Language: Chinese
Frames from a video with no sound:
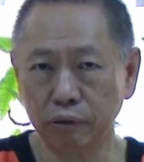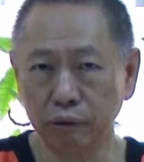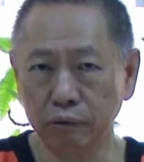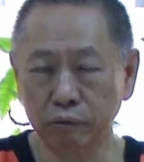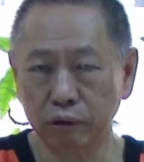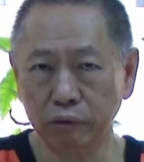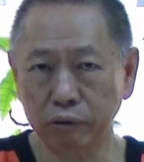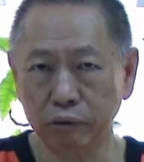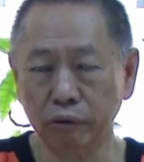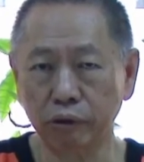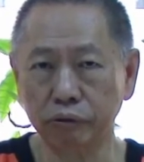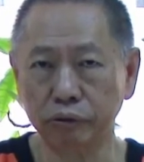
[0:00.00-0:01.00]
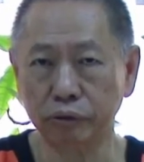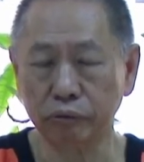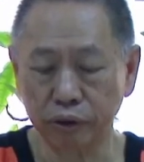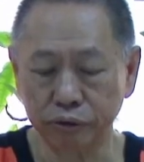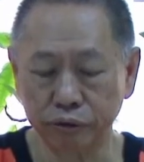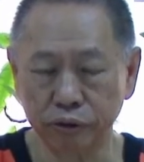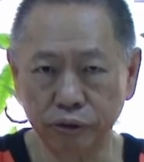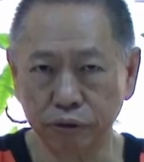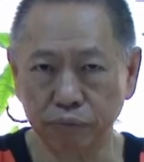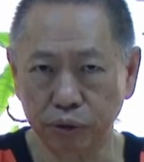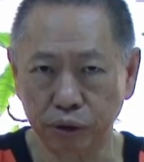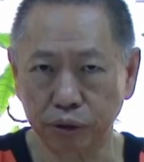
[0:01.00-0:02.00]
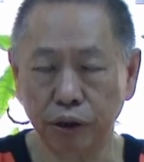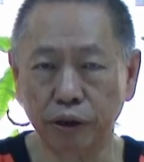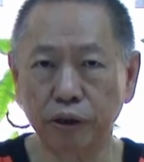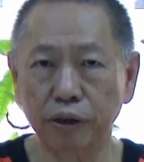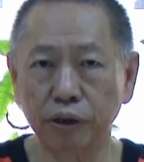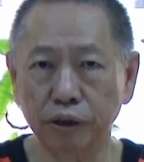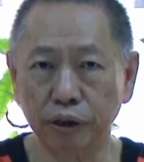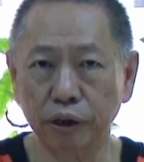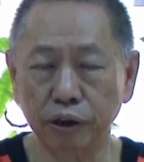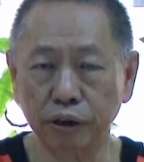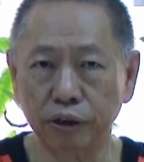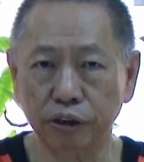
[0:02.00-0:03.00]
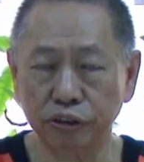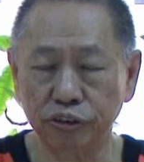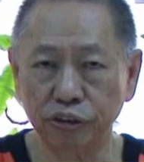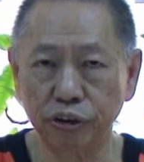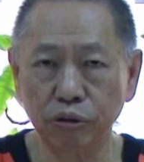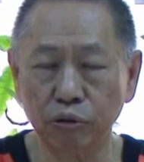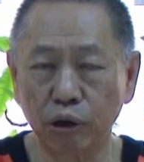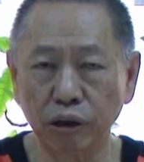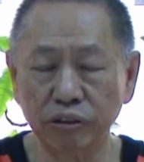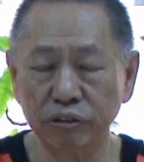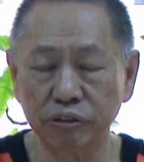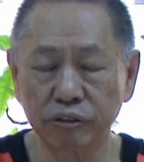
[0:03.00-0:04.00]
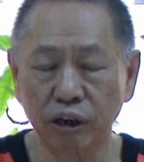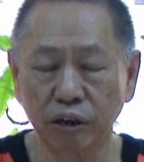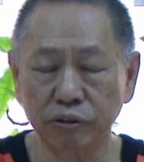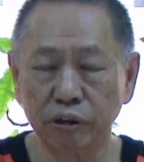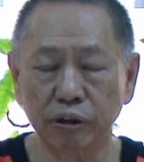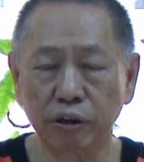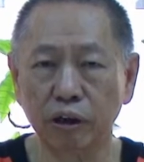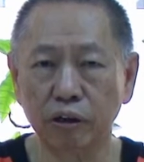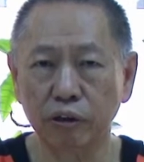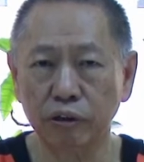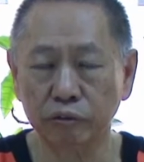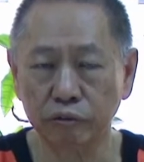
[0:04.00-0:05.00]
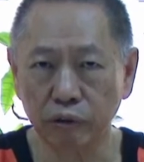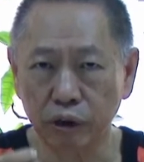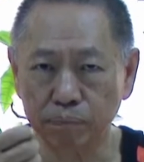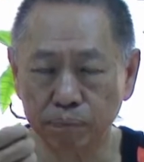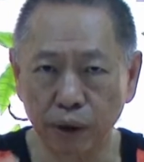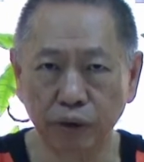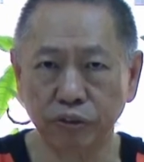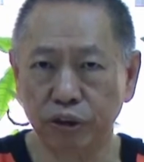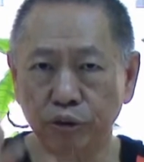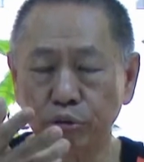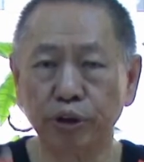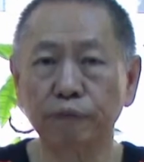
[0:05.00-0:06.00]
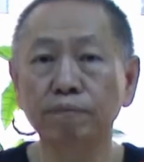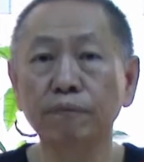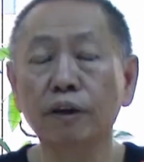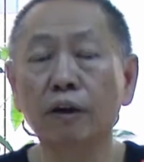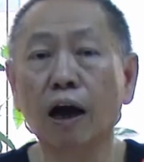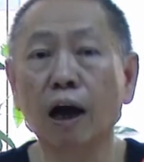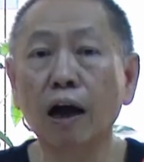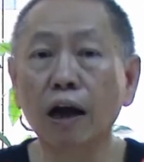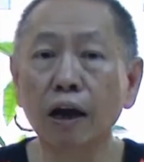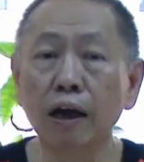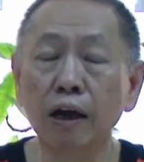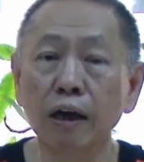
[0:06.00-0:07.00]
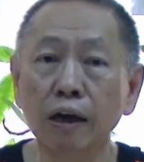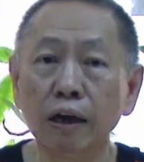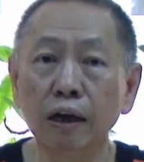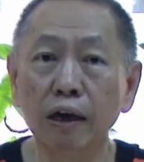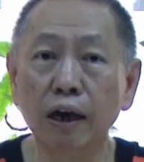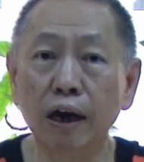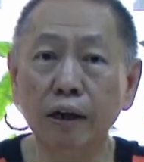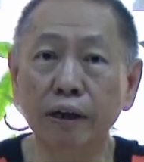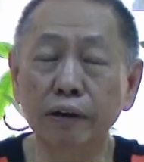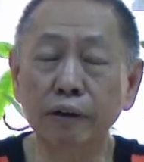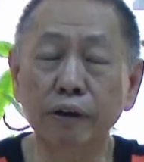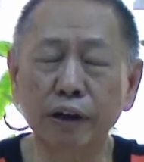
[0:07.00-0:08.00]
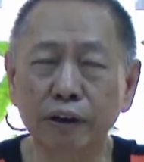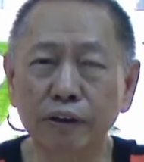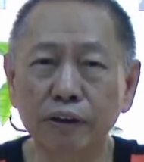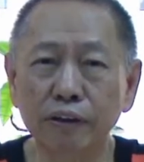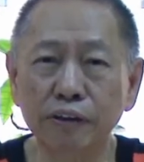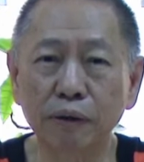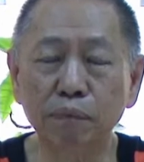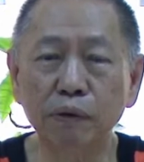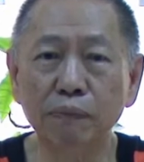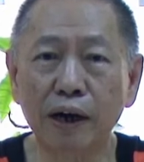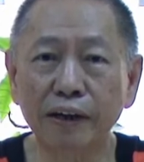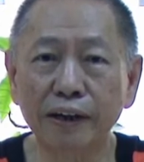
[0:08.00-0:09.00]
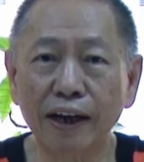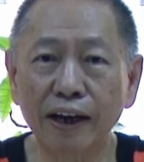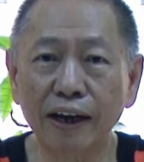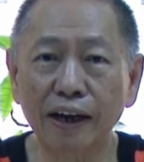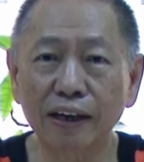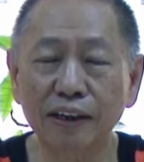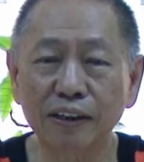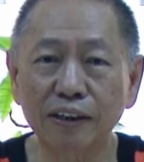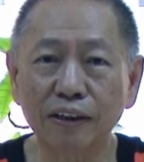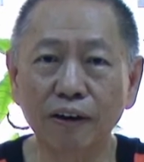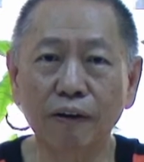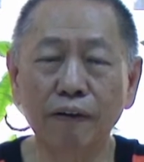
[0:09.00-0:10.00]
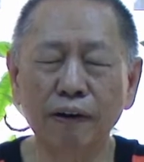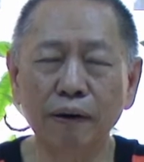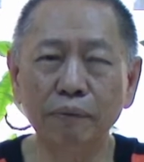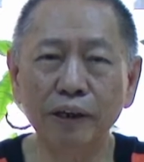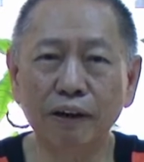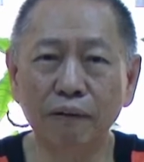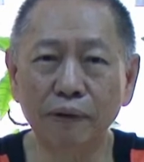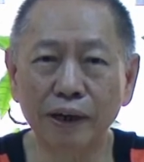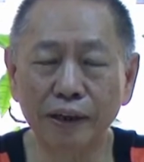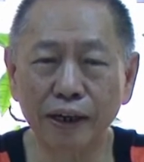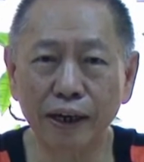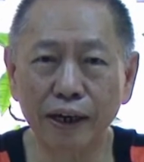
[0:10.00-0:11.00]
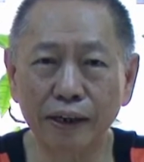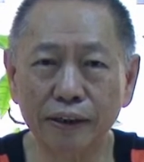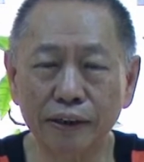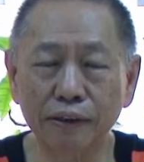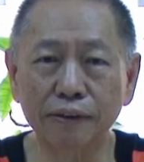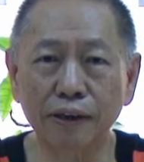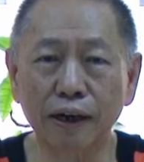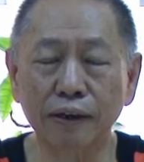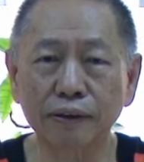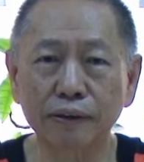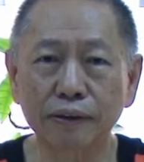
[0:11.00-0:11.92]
中国我我独控制，我习近平呢今仔日的新官上任啦，我放一个会啊，啊结果呢日本嘛惊啦，哦美国嘛惊啦，因为啥？